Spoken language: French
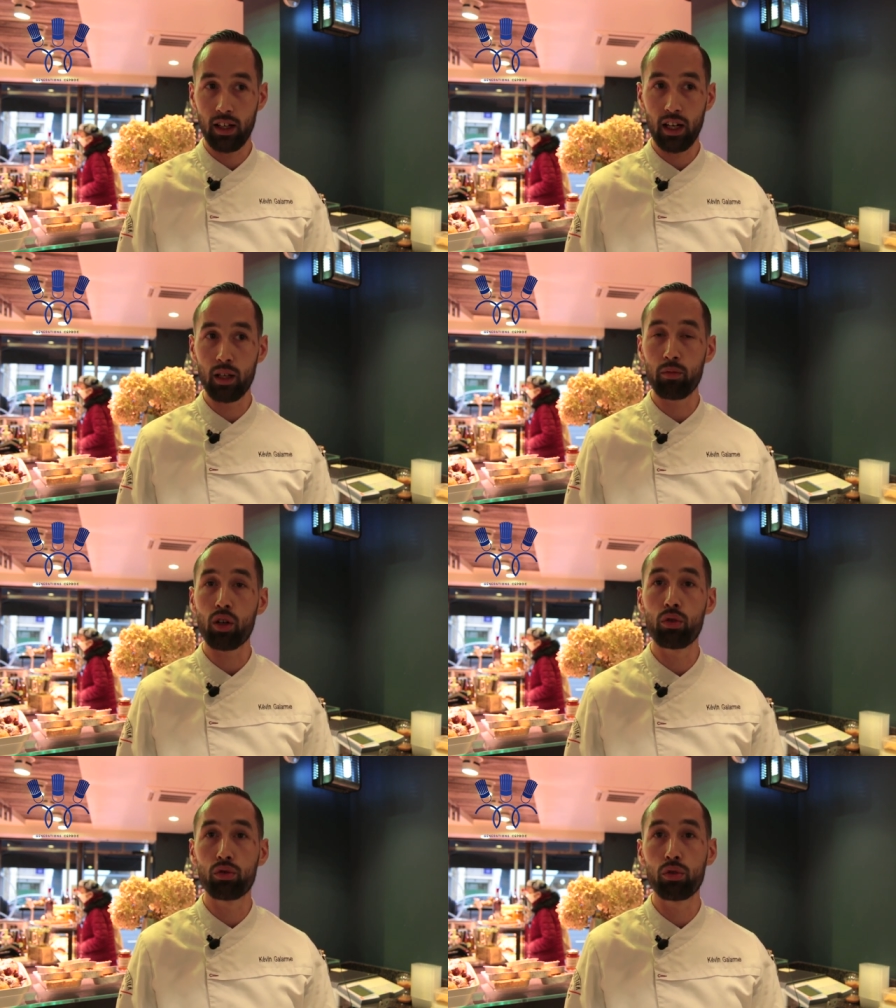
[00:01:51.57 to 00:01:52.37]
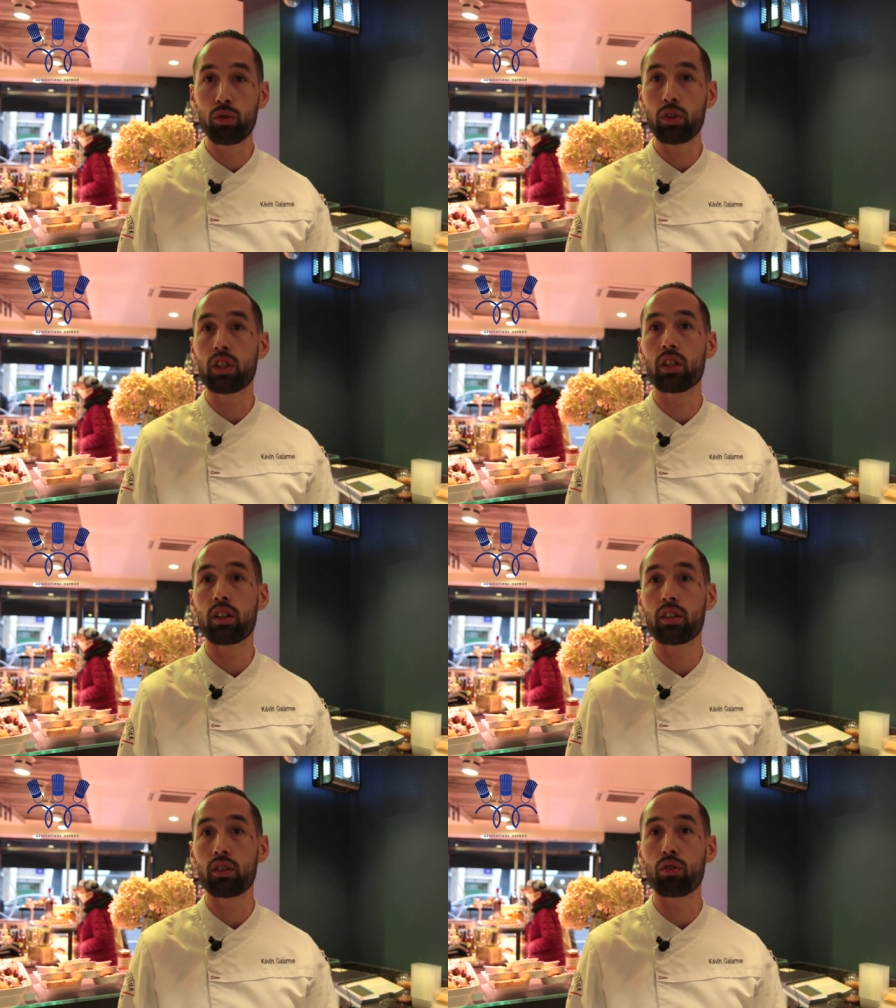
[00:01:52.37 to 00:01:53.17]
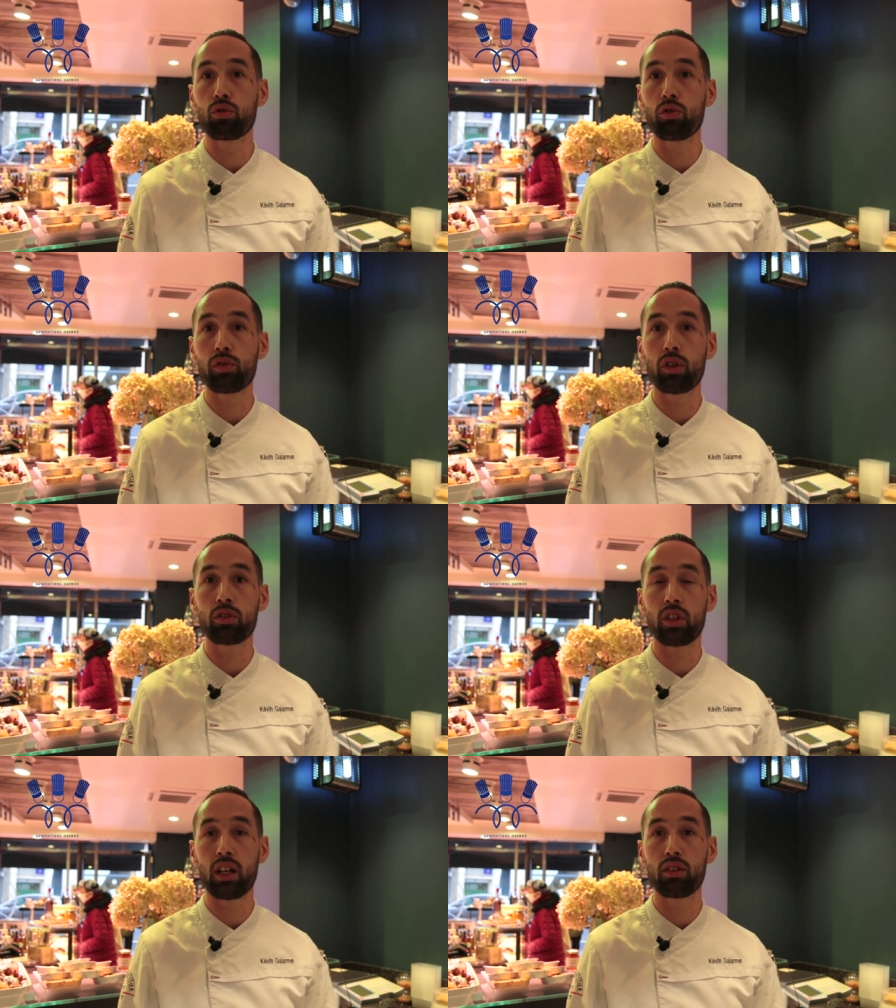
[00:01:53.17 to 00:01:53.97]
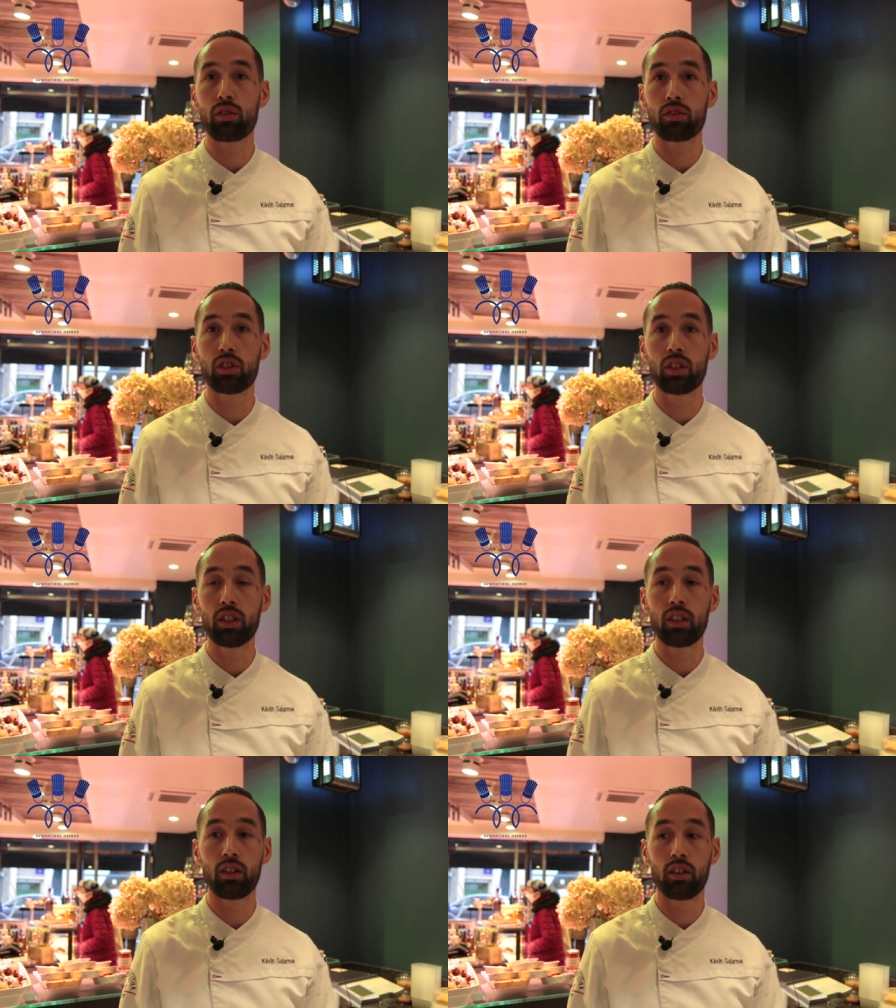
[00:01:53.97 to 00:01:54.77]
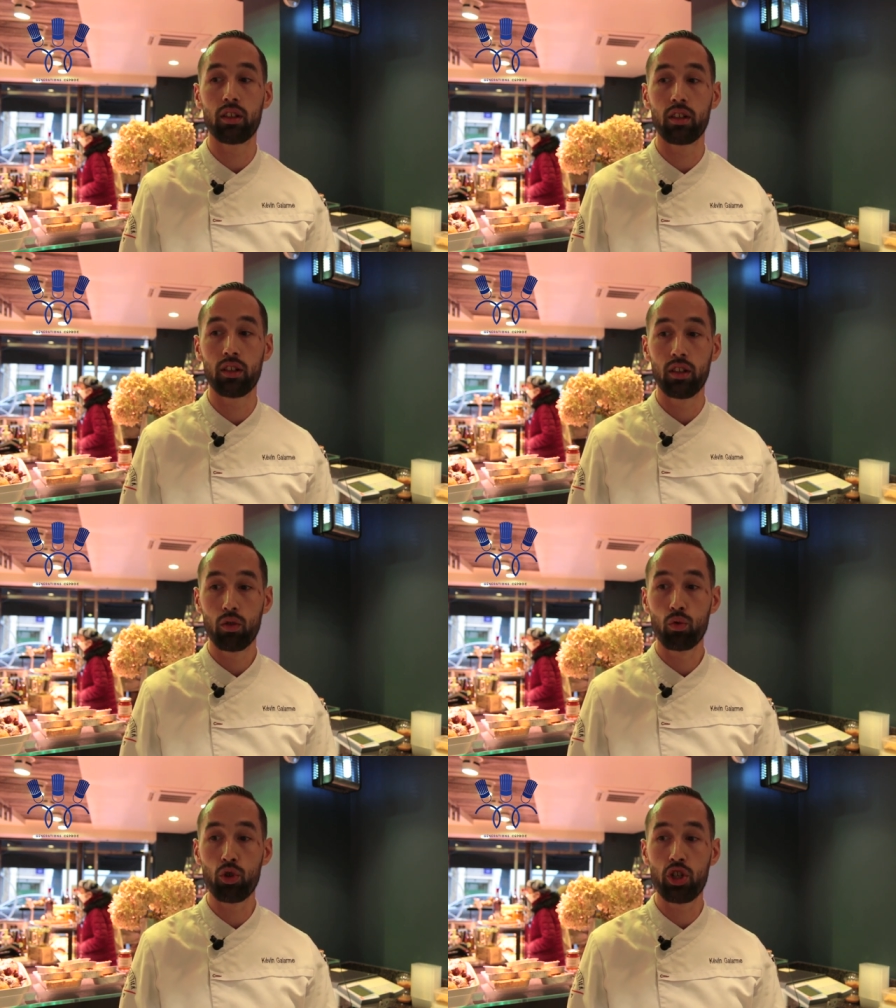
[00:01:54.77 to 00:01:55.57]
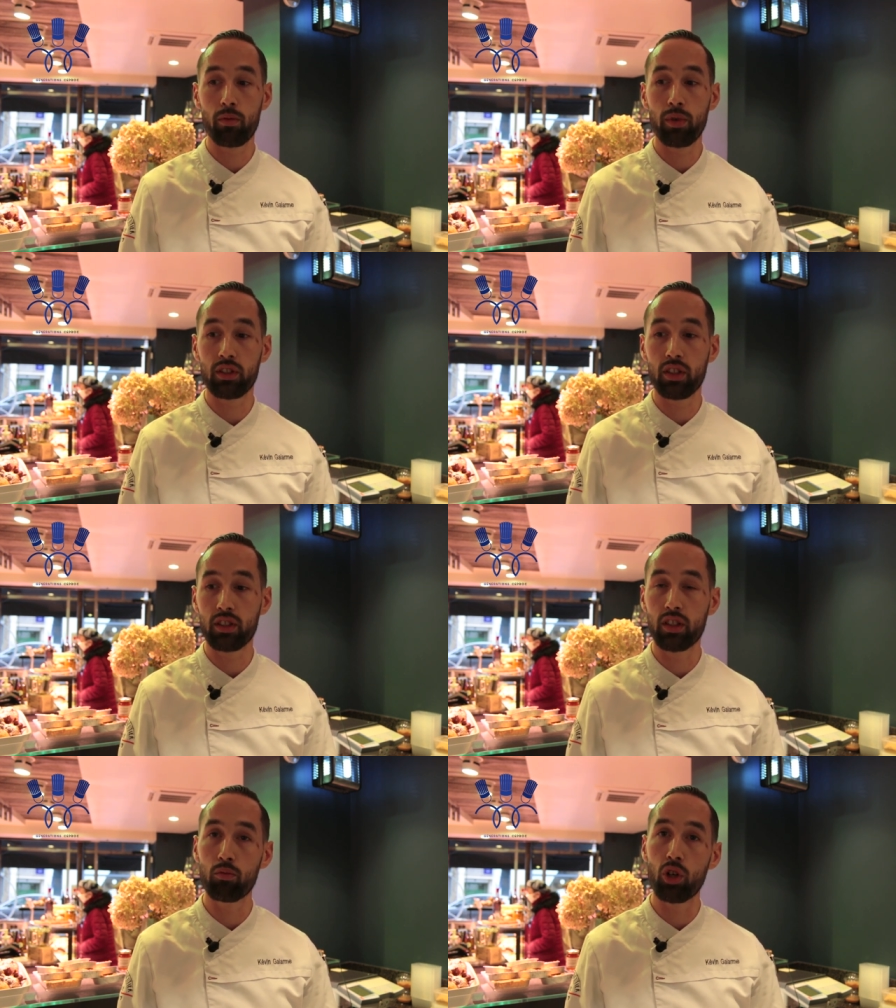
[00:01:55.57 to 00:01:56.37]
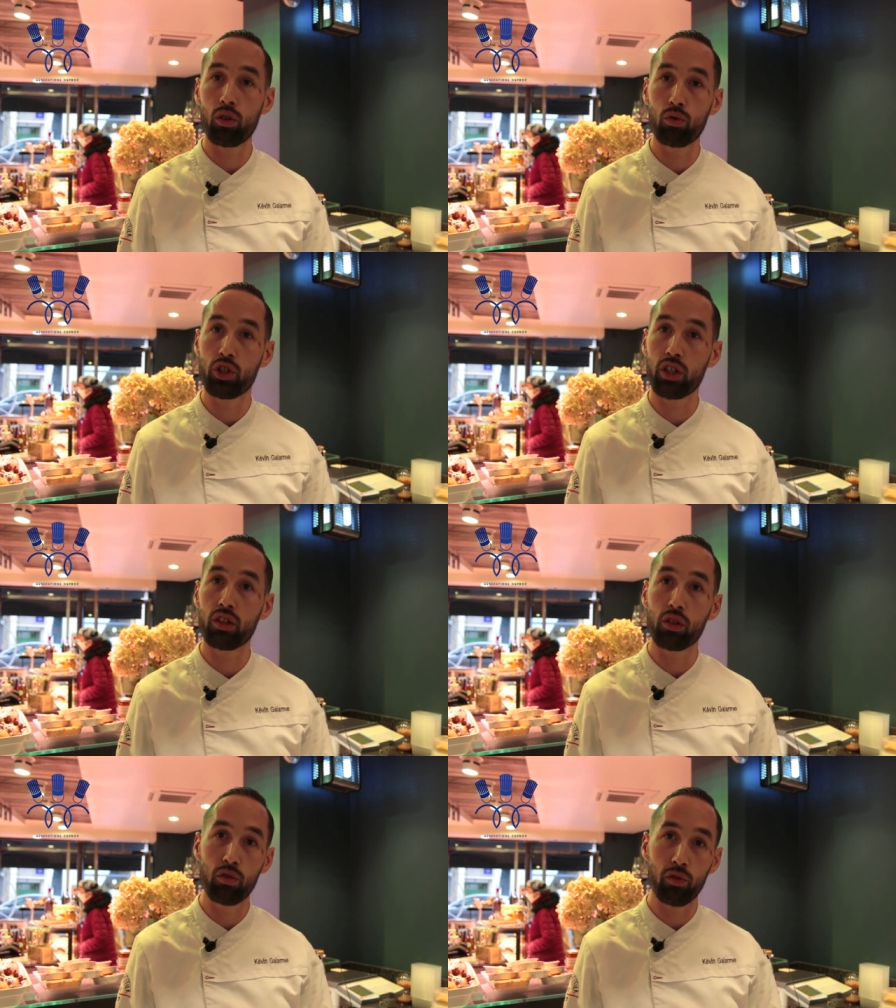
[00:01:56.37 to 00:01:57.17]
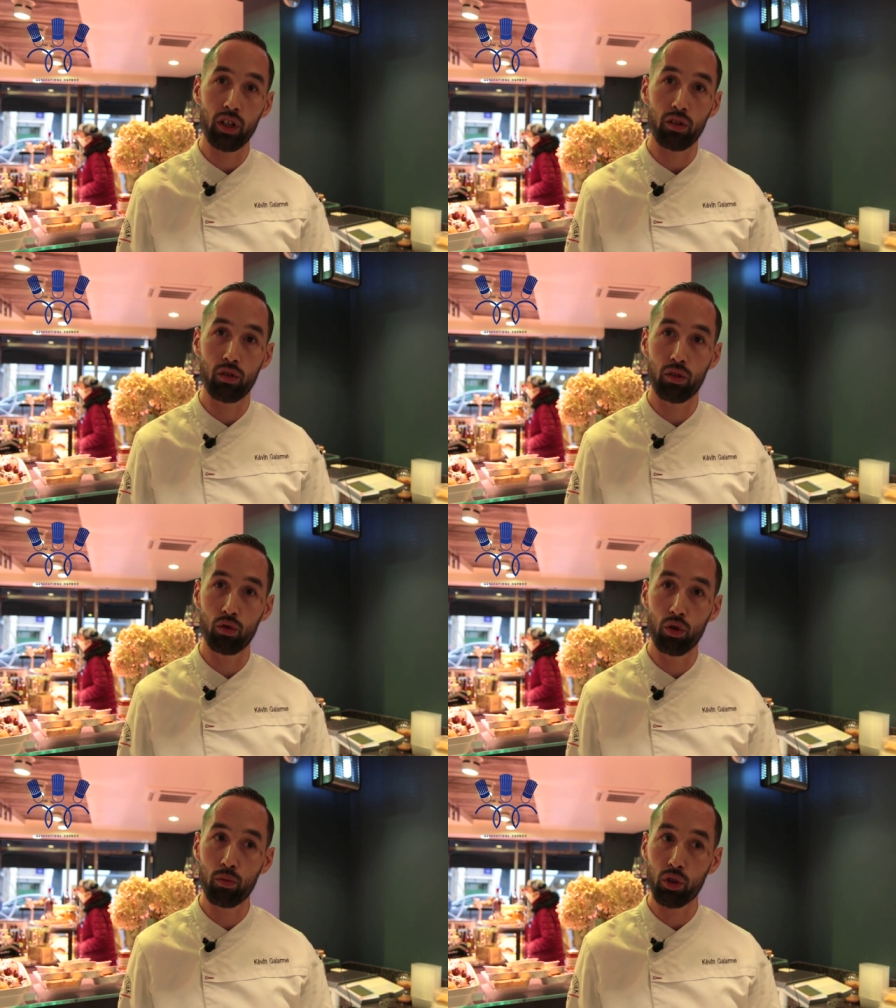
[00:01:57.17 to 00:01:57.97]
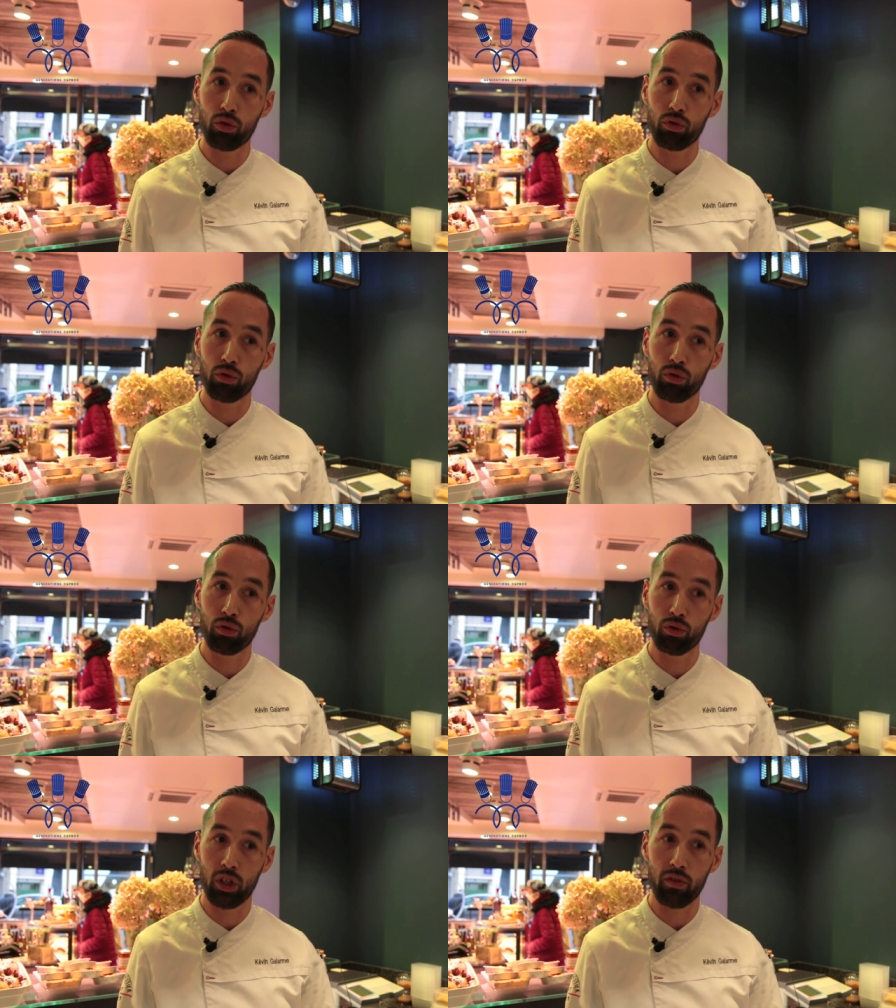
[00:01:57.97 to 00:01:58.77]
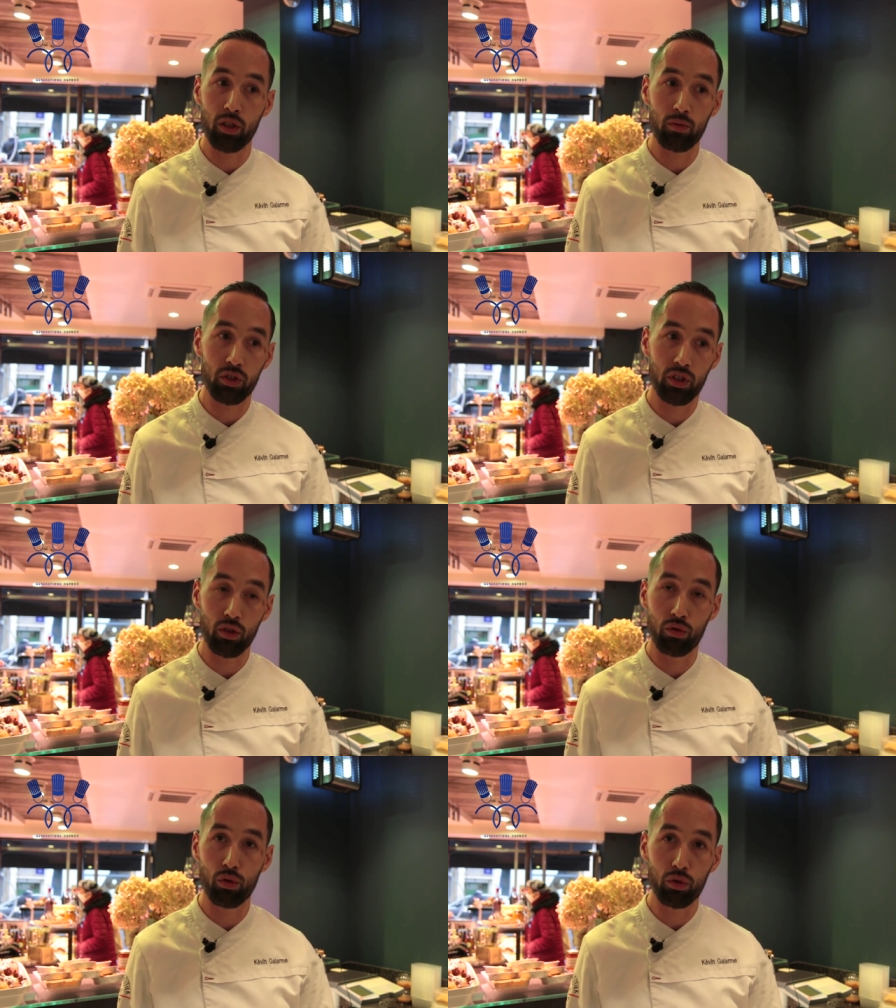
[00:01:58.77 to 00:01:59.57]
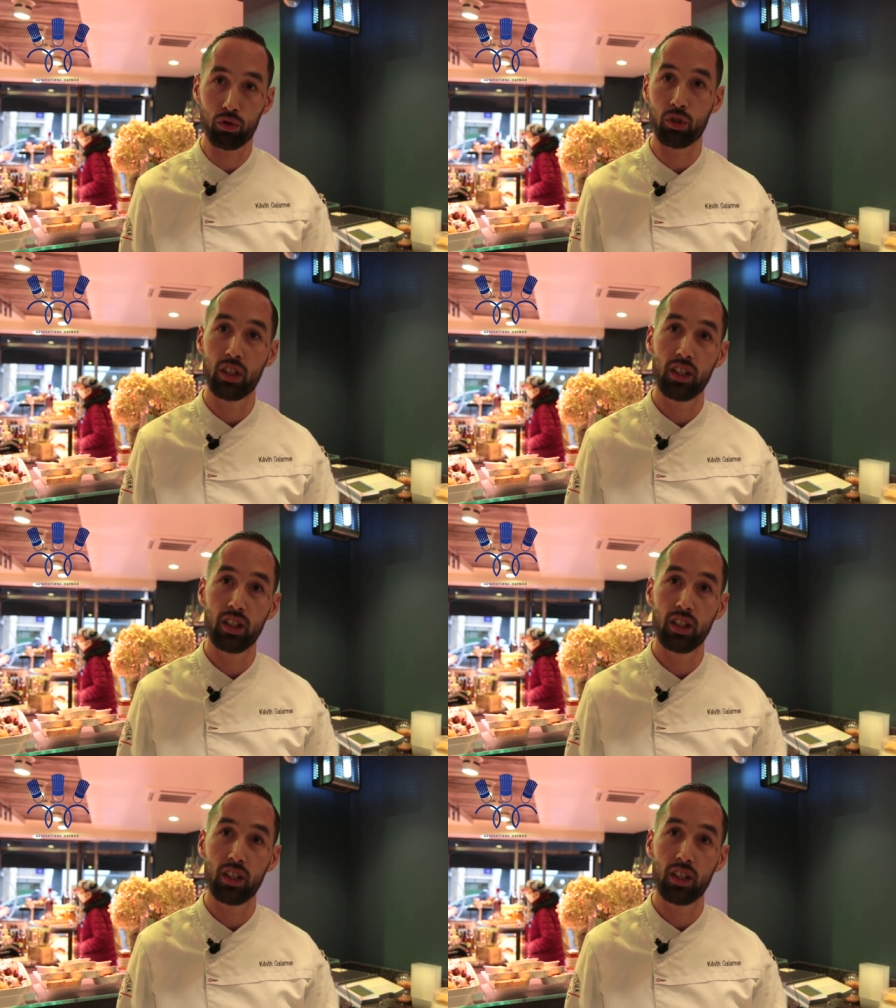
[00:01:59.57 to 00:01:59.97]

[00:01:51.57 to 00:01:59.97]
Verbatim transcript: Alain Marco Tullio, qui est un traiteur de France à Nancy, euh, où j'y ai passé six mois, où j'ai découvert euh, le monde de l'événementiel de luxe,